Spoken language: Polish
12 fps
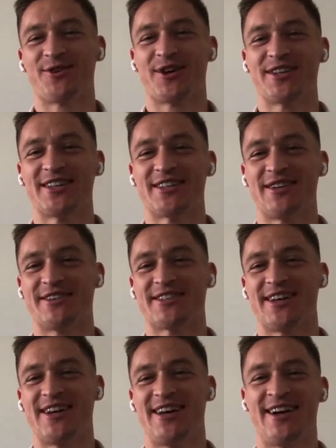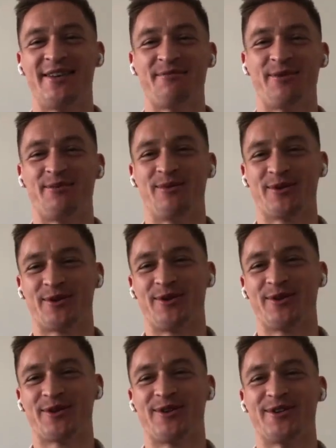organizacja wesela, bo, bo
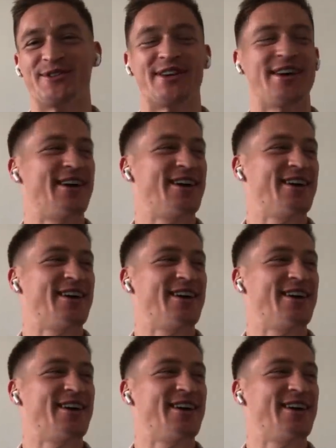to o to chodzi, e,